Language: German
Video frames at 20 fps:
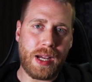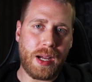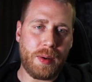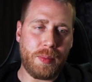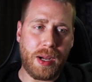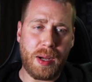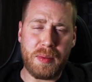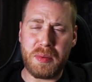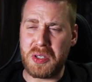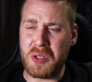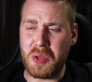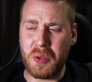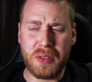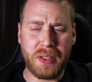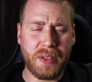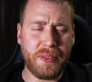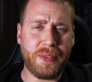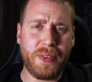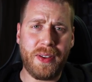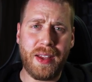habe, habe ich
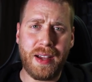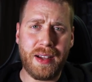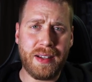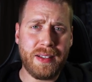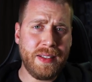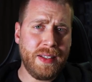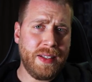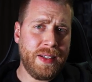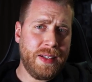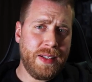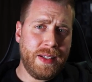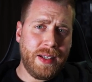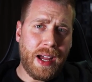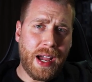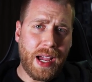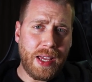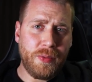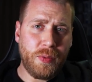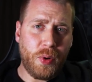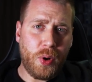ungefähr
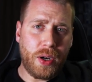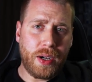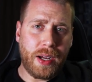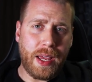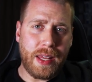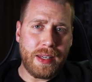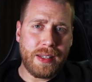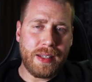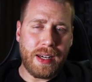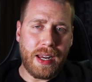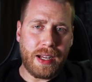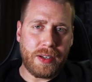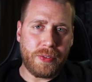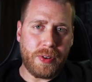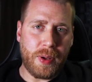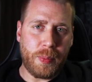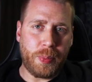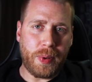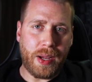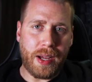ein Wochenende lang
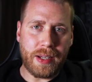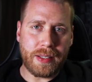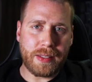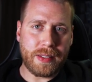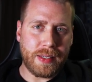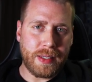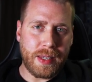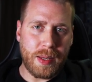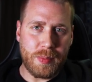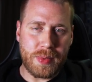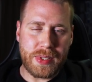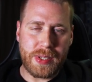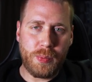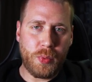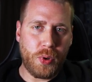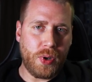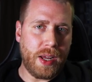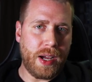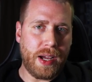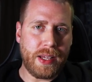verbracht im
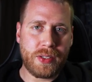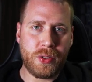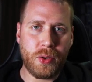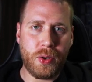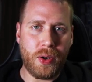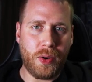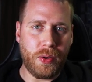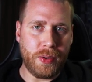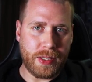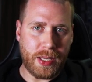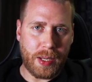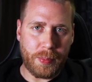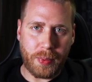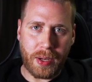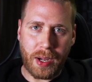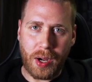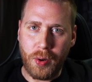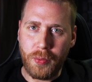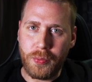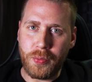Simulator und
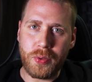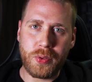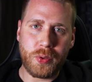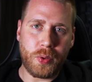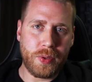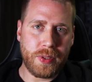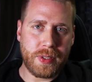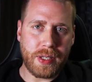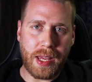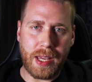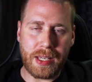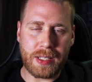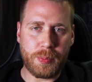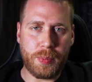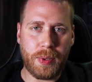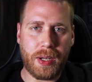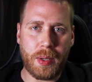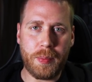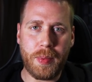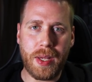habe rauf und runter
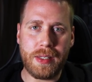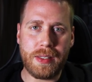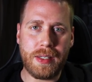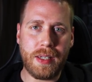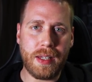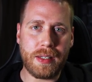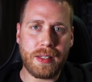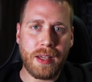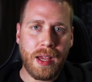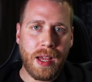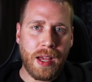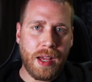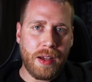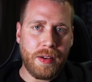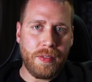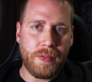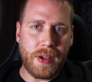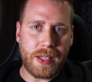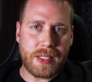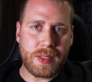experimentiert,
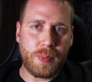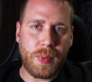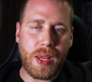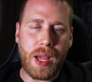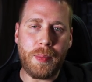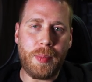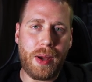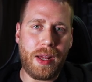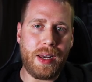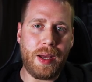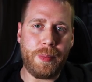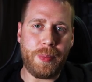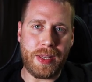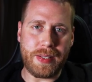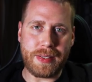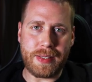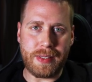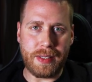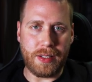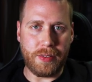was mir am
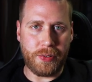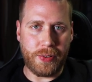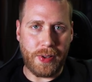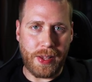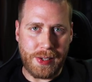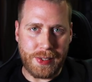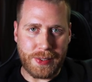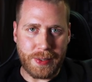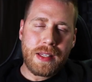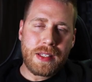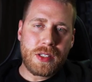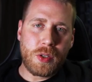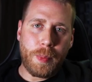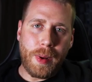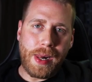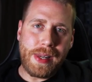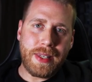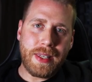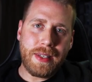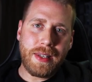allerbesten gefällt.
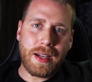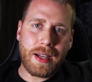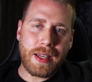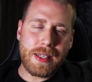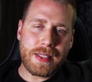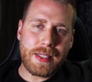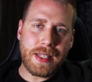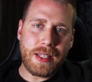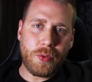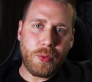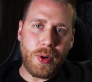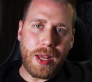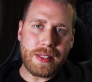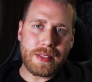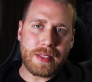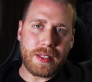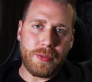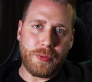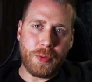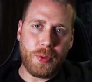Sobald ihr die richtigen
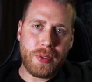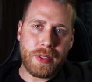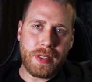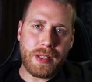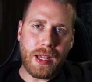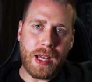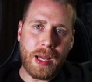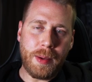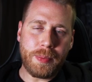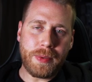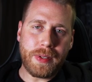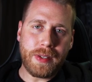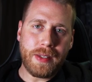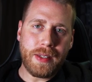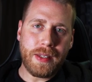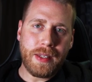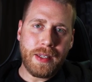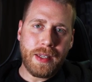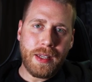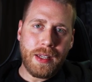Raids gefunden habt,
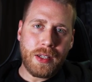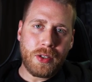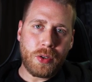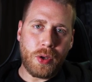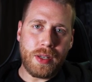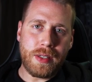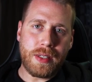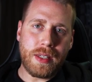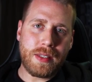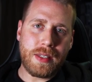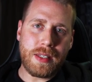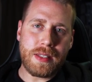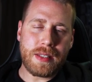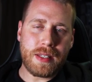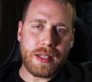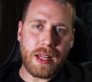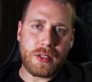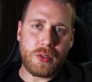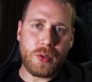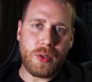könnt ihr diese
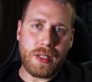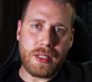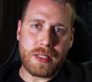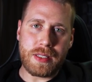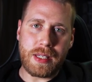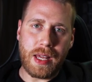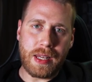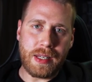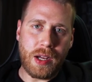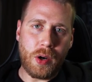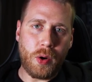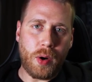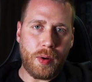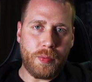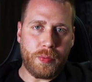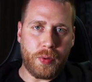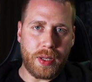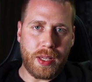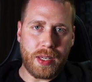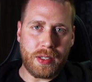natürlich dann auch
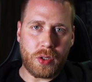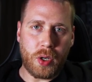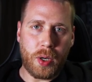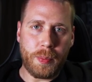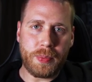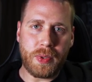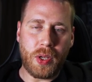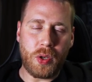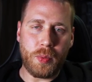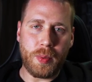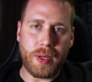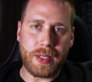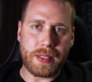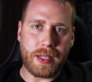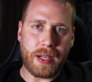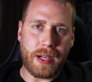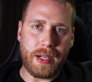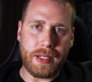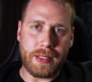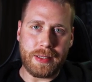auf euren Copter
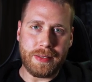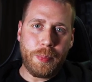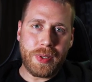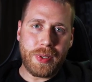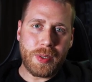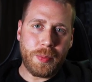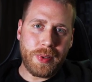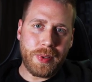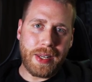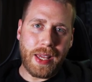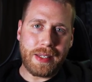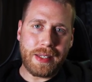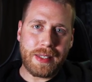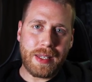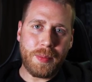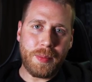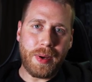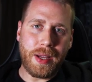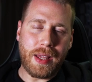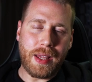übertragen. Bitte bedenkt
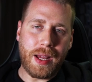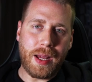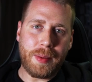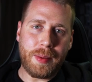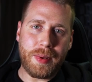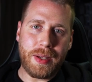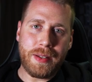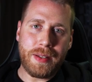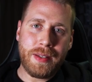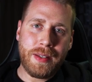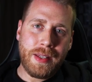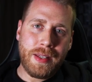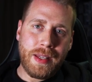hierbei aber,